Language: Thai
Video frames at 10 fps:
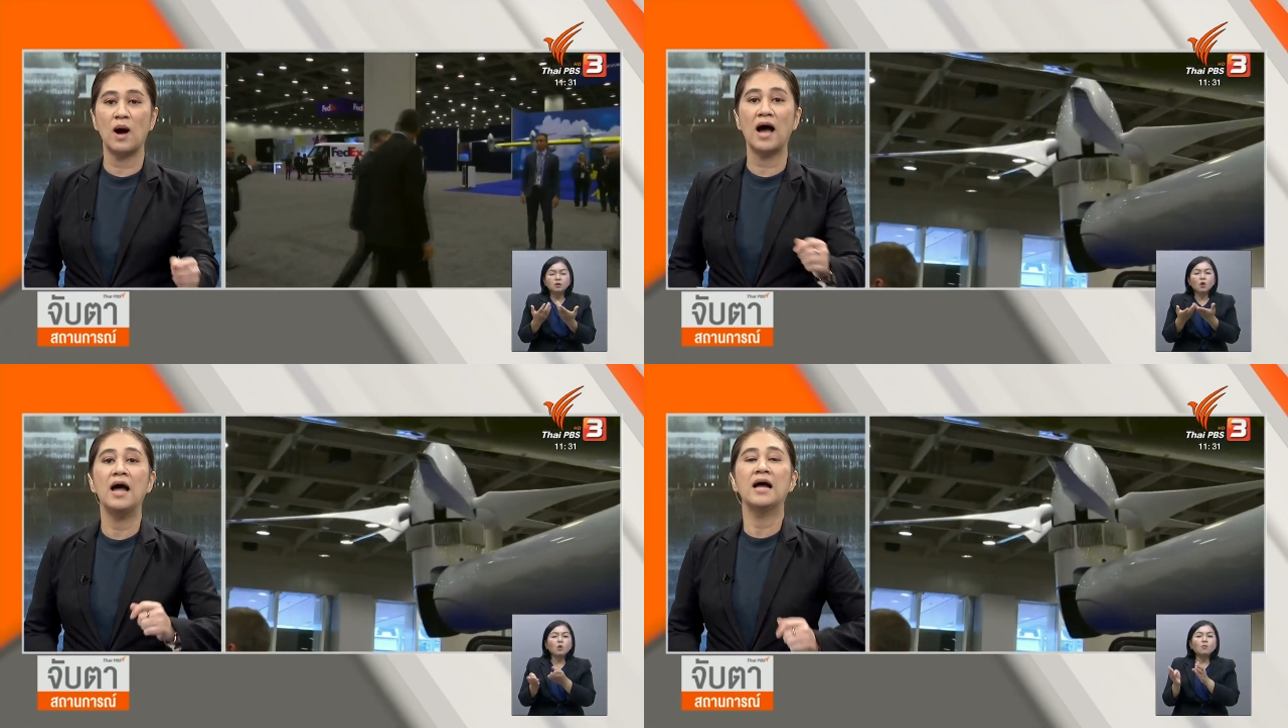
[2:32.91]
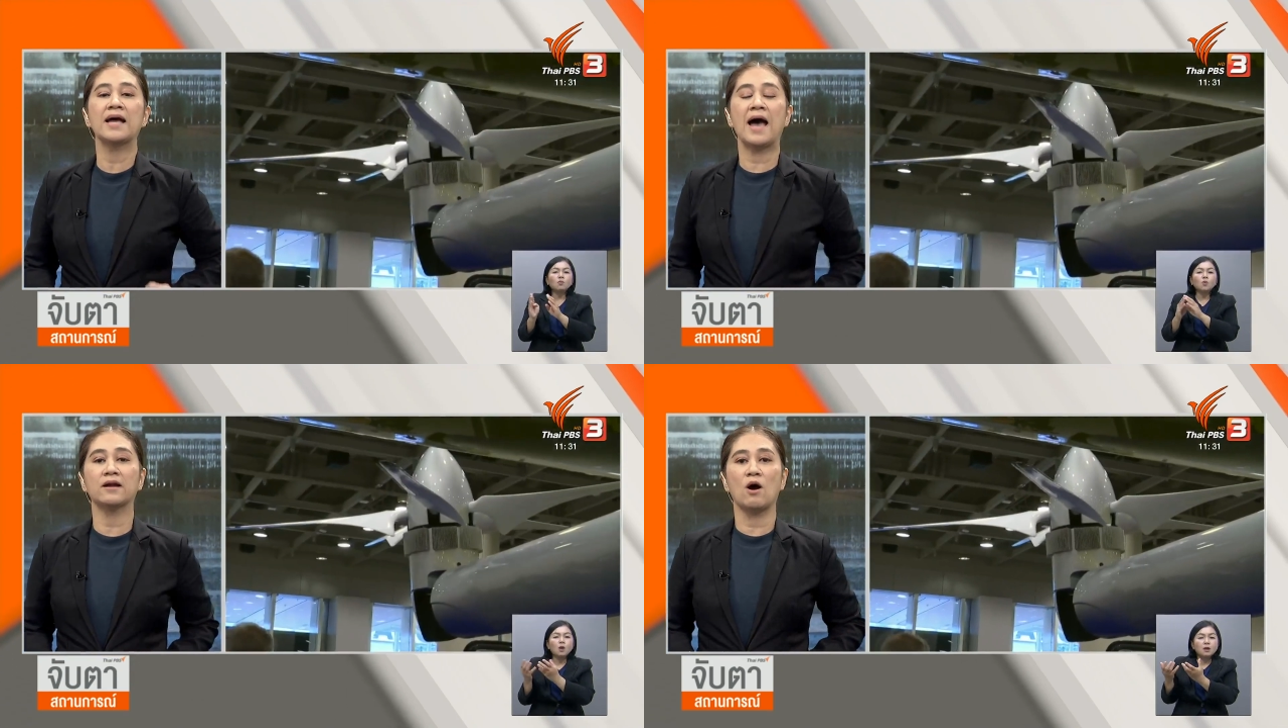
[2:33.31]
ว่า
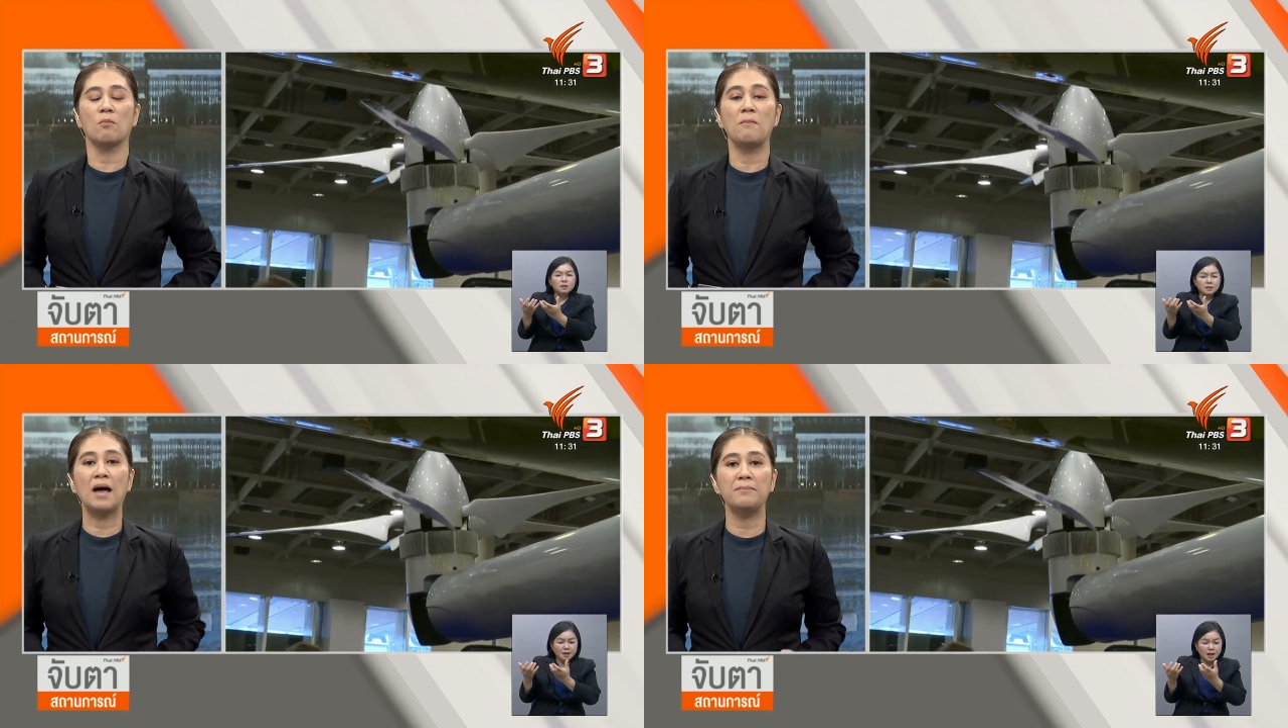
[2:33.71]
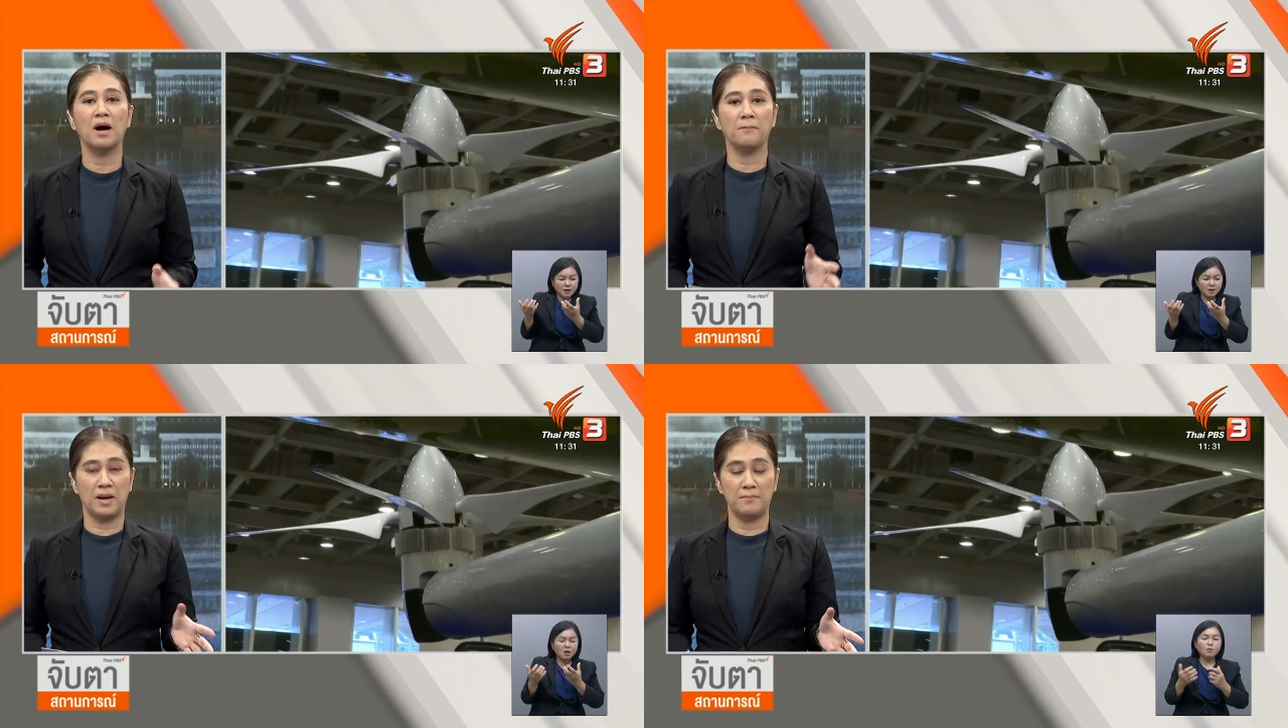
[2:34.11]
งานของบ้านเมื
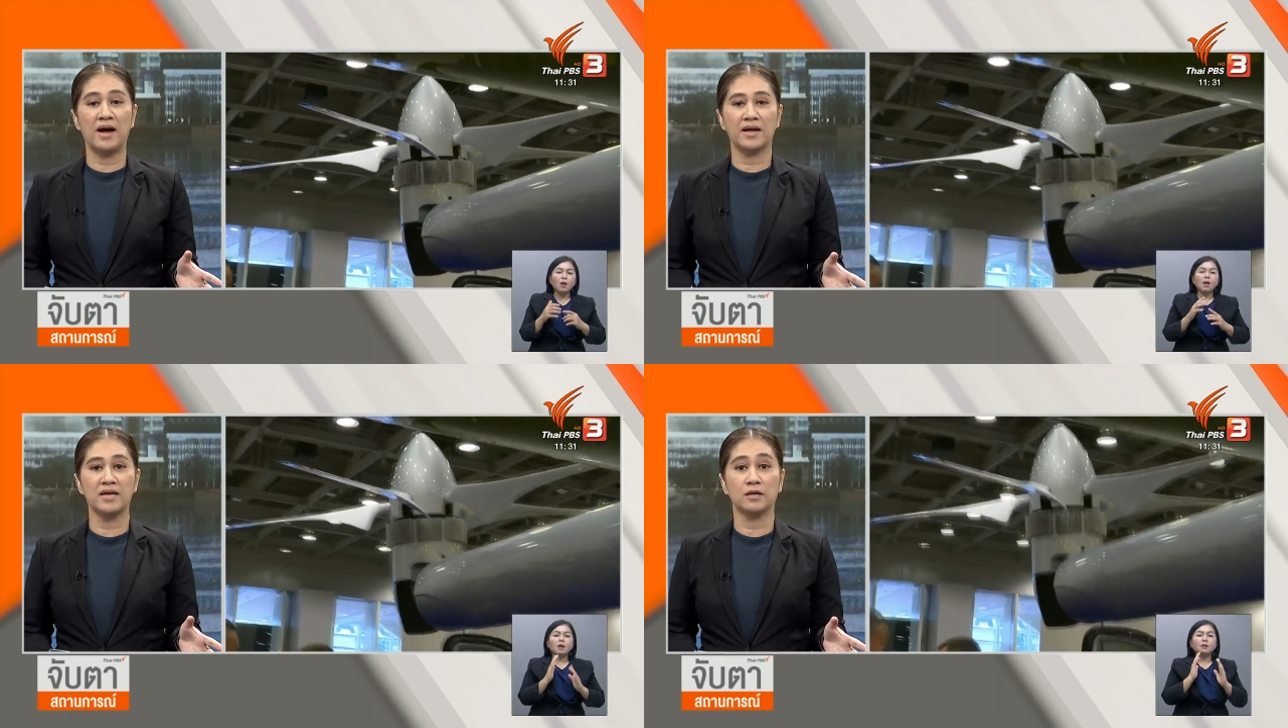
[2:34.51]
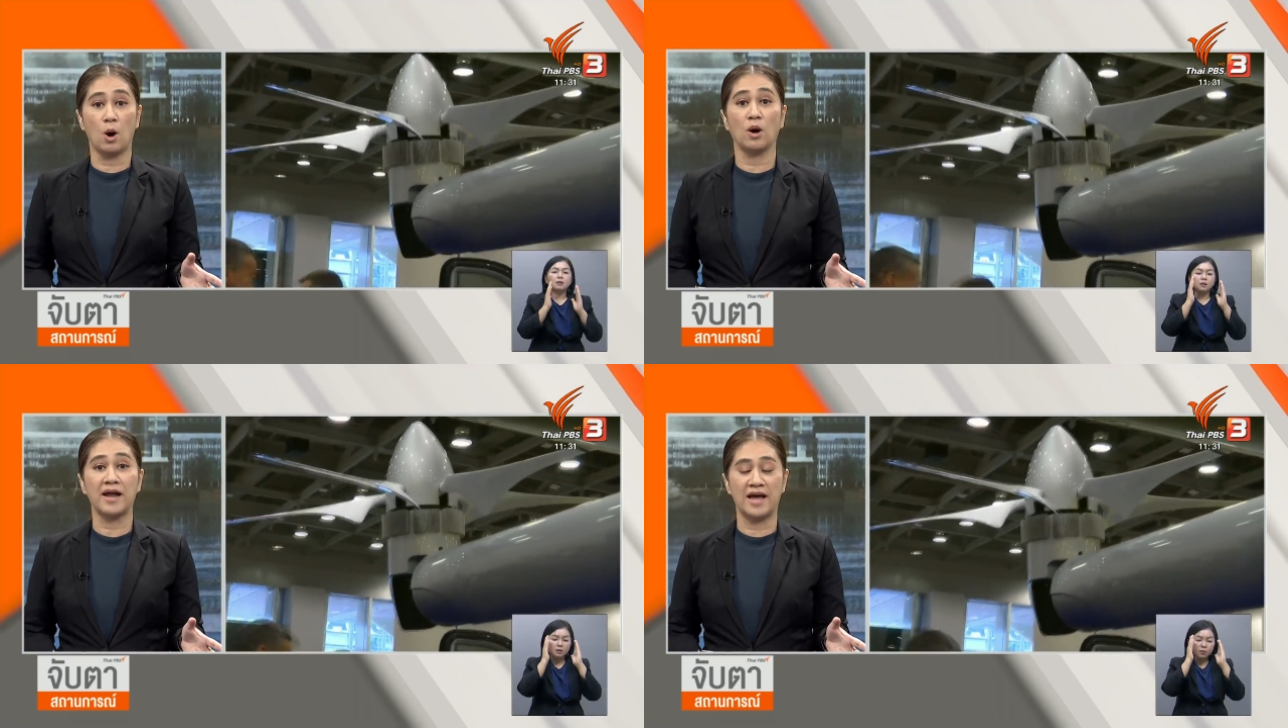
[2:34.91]
องเป็นภารกิจข